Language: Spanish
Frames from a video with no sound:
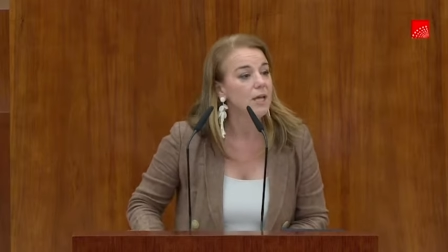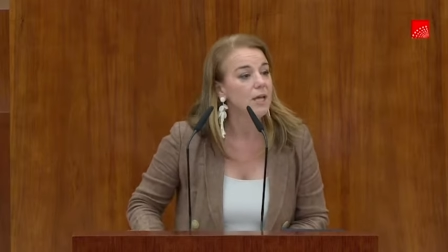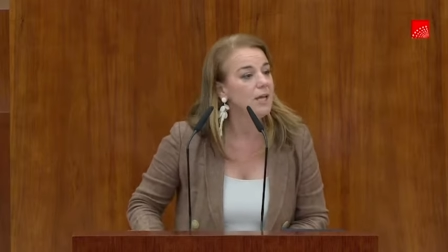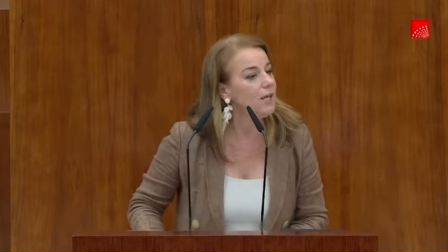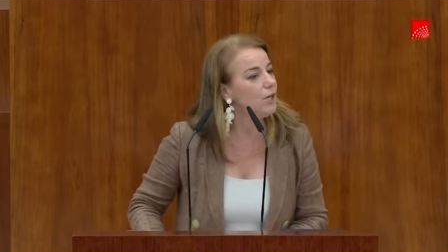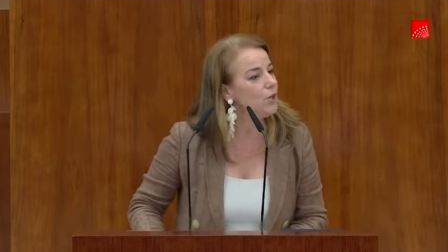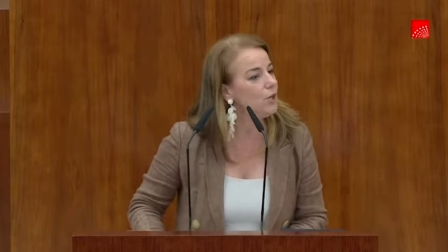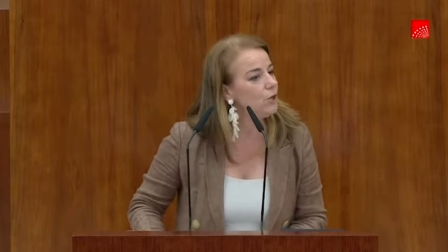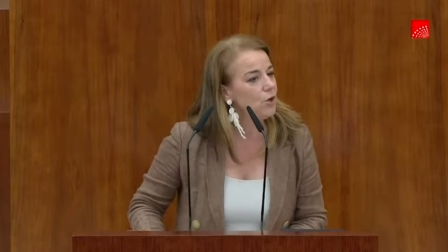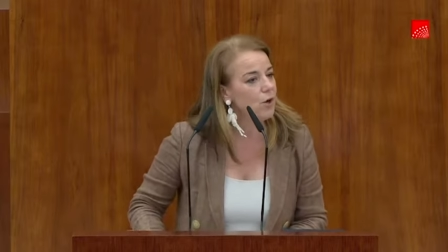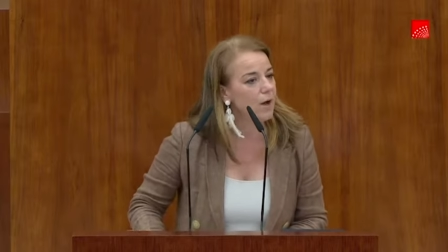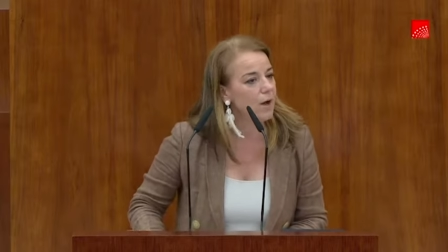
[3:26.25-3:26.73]

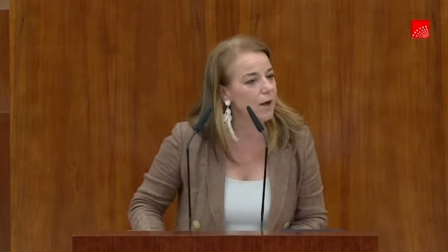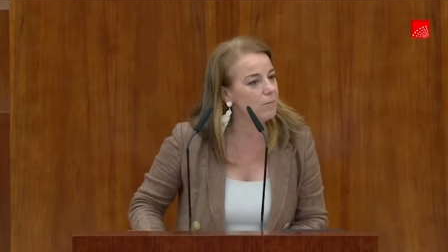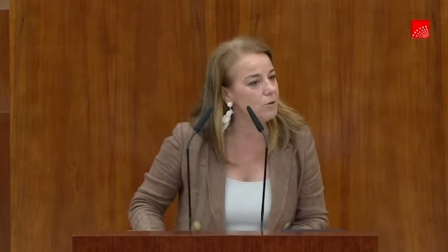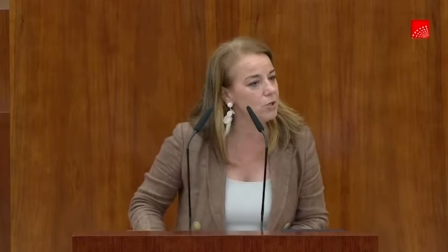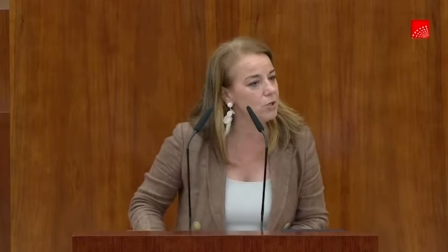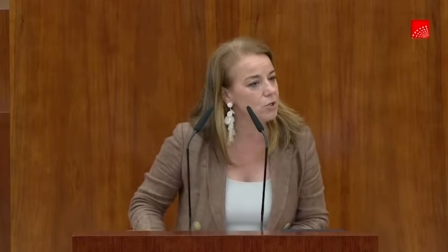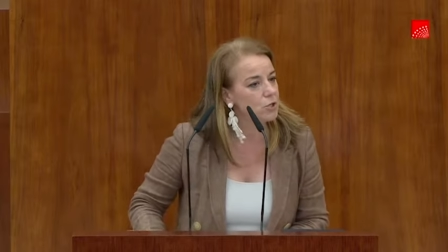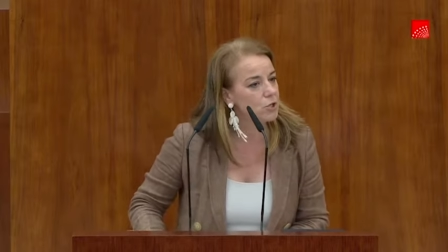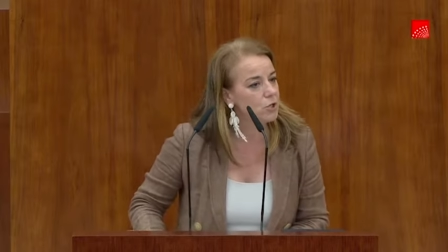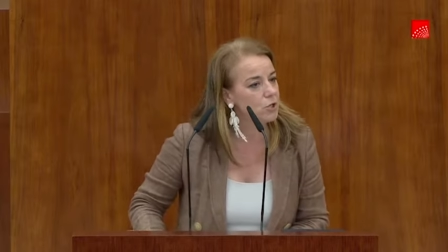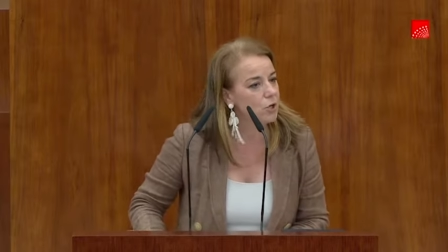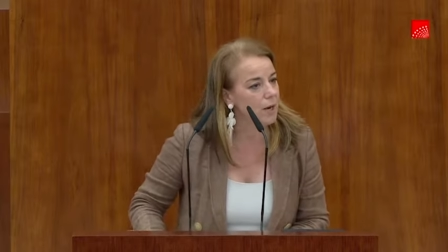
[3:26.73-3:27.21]
Y no
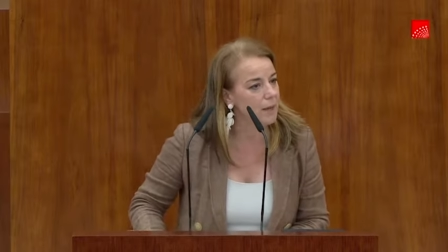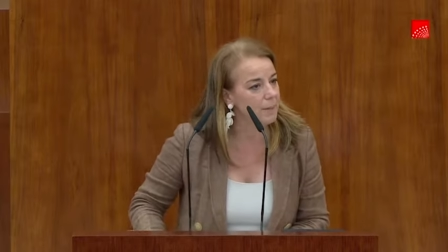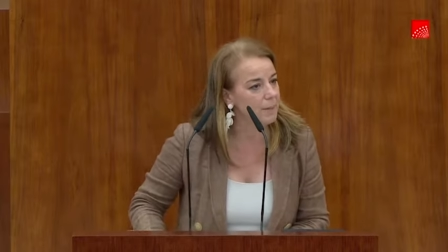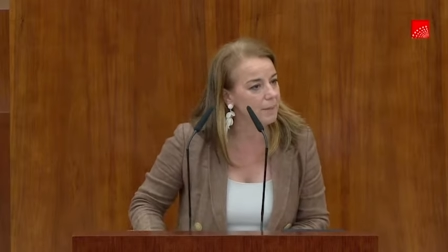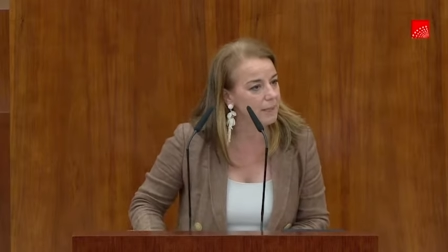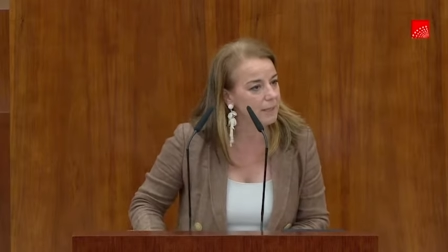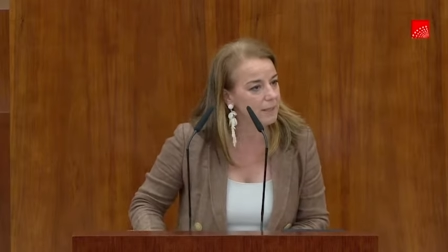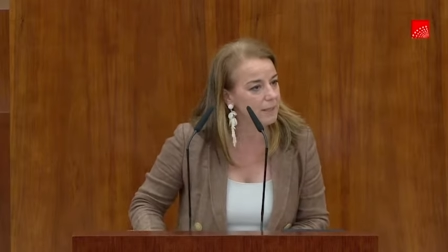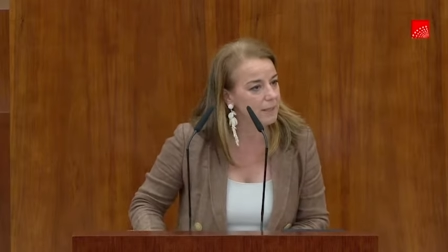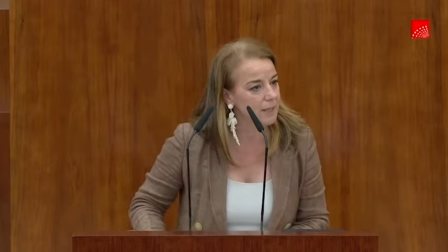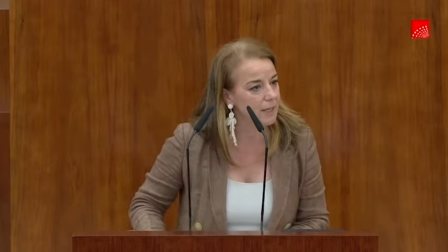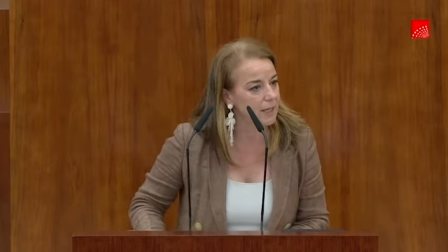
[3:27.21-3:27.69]
hablo
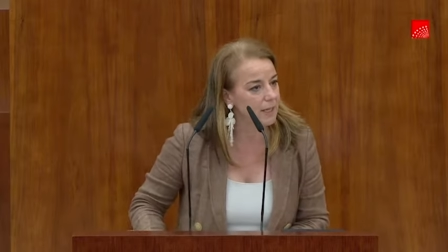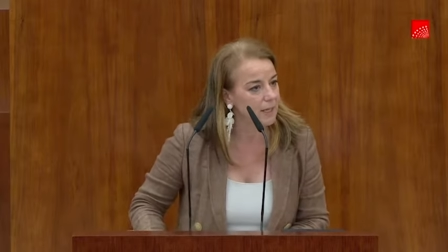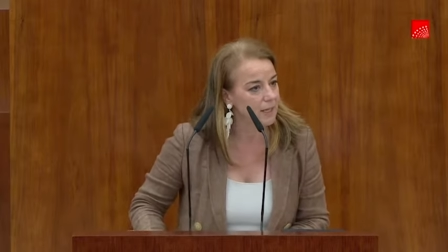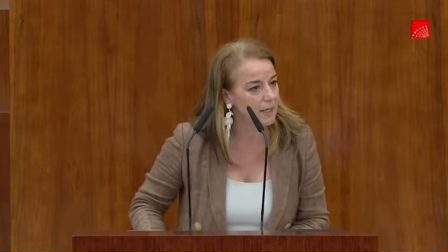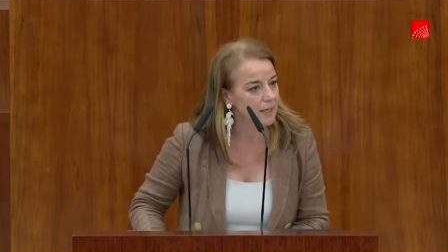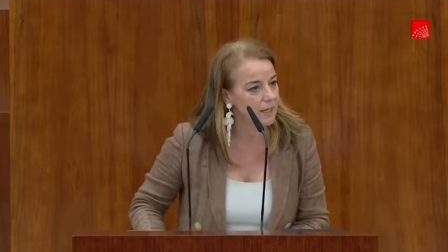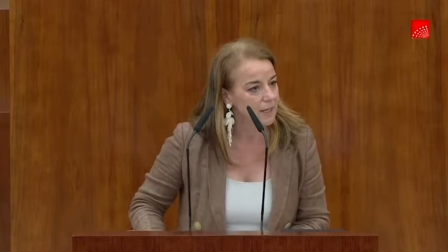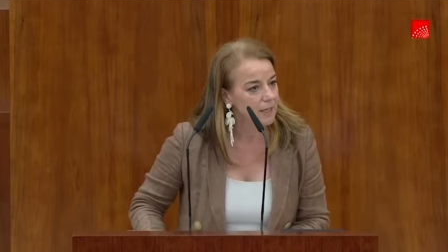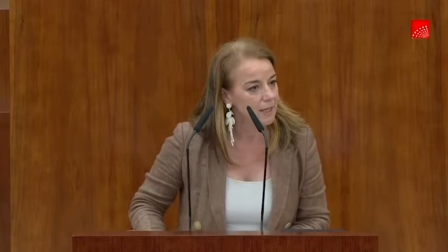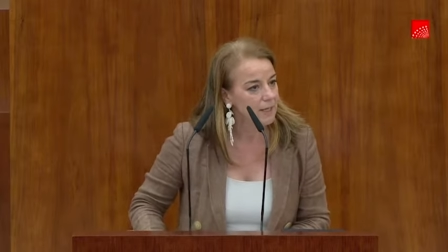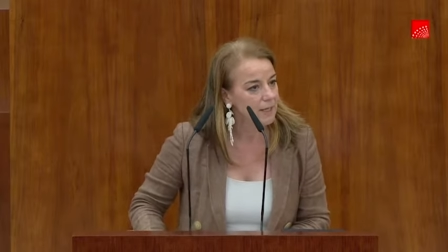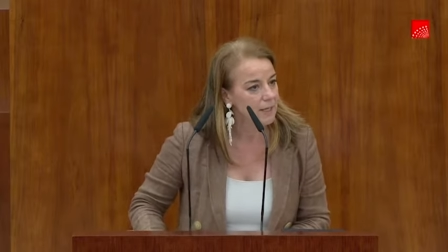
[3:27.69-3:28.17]
solamente
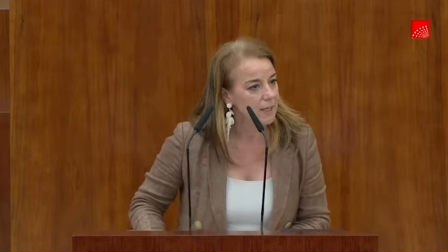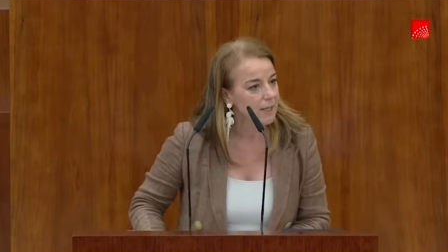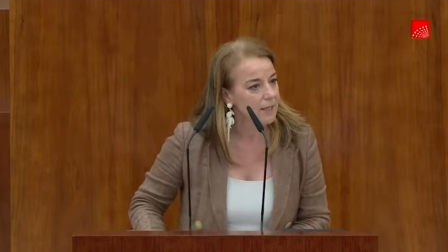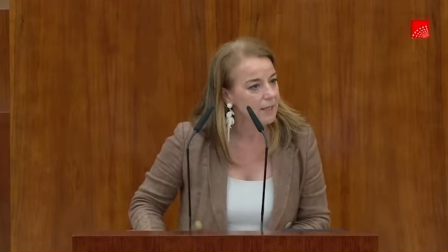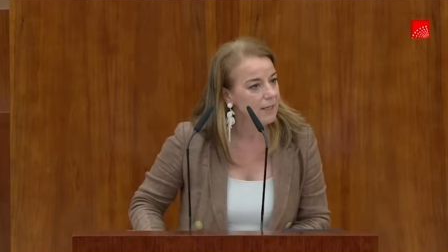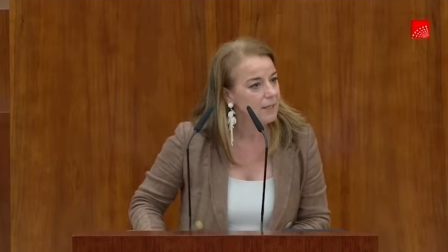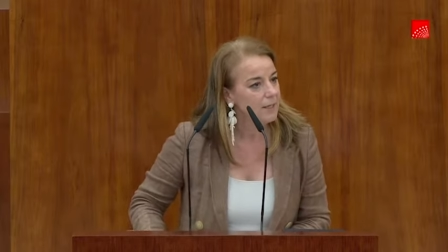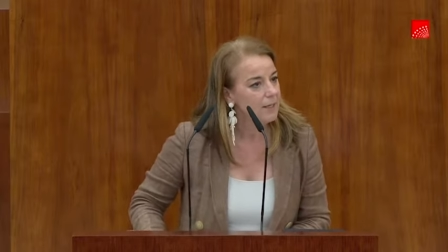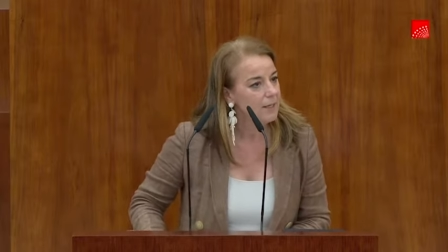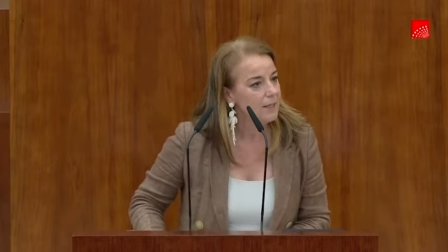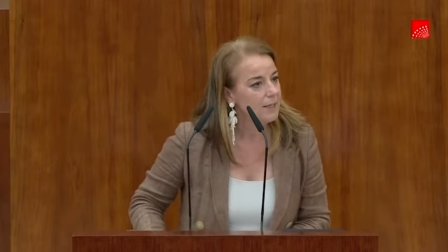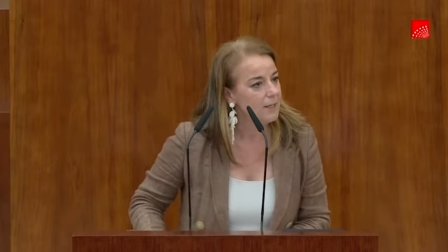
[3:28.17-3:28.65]

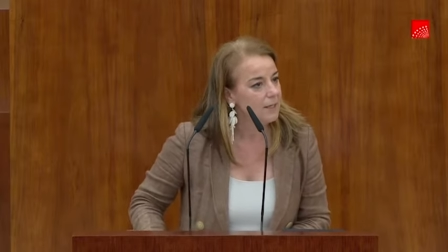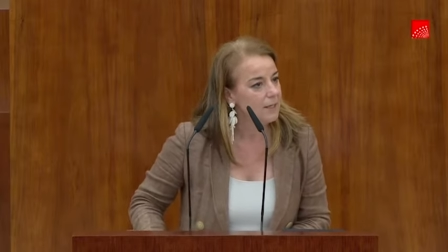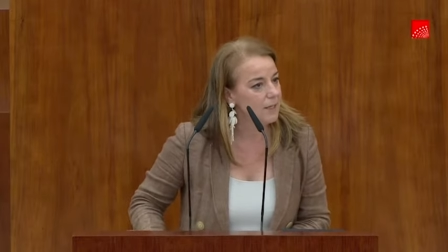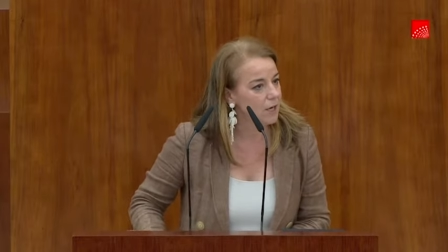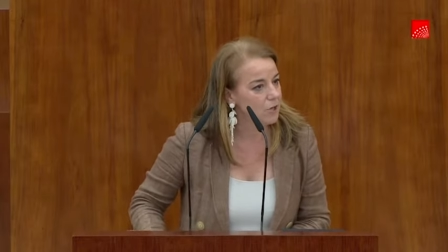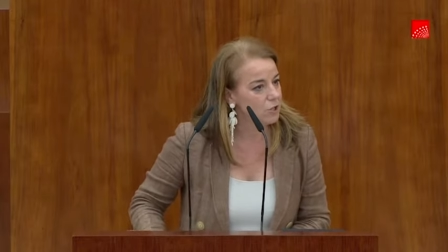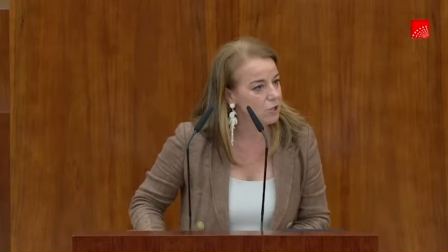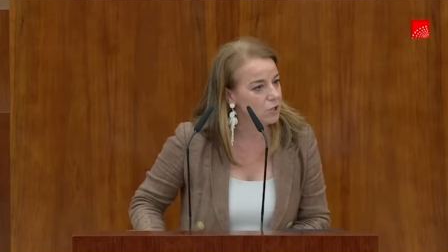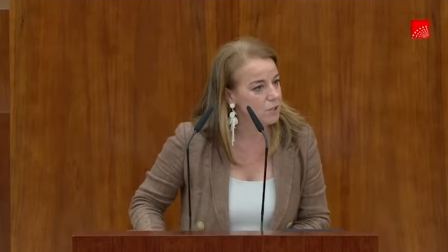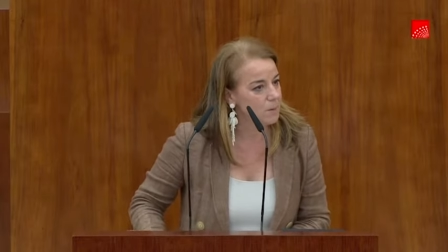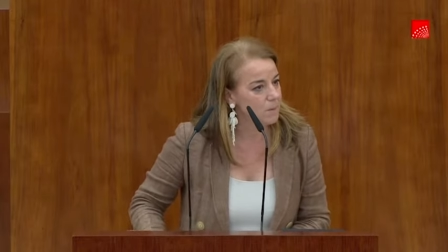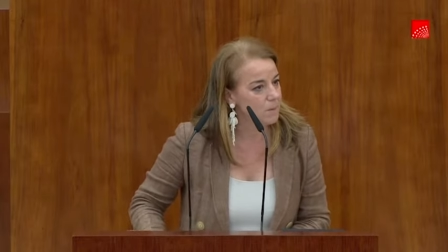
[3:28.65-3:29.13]
de
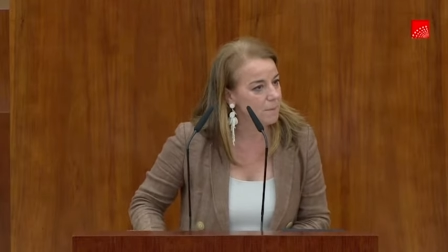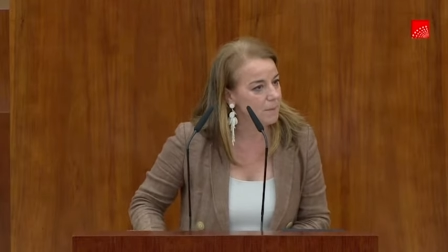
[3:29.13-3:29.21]
los